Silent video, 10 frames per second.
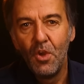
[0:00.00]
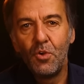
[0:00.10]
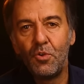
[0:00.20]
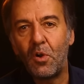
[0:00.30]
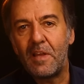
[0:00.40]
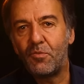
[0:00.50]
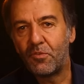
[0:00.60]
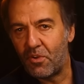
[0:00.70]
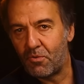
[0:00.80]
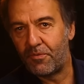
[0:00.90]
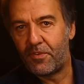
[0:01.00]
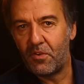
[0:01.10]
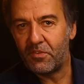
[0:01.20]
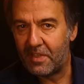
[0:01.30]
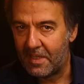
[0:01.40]
Une relation sans
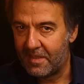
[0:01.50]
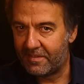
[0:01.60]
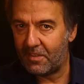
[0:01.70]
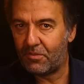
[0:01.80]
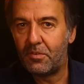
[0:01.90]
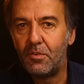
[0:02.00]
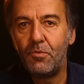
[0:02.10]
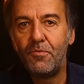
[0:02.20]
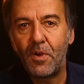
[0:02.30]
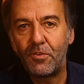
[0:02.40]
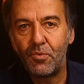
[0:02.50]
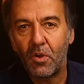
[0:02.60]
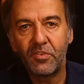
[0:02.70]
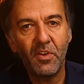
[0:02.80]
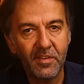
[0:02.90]
confiance, c'est une
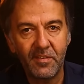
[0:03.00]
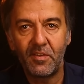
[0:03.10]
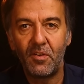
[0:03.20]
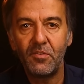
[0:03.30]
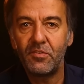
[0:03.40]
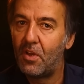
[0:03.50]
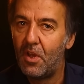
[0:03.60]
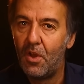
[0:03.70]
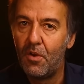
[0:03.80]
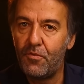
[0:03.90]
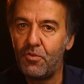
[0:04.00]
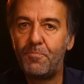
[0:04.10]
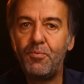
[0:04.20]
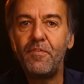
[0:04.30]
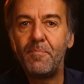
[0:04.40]
voiture sans essence. Vous ne
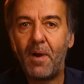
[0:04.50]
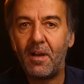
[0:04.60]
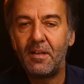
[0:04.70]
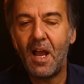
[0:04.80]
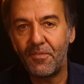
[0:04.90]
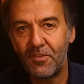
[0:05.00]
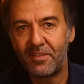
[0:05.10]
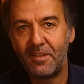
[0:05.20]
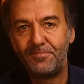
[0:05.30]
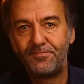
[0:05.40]
pouvez pas avancer.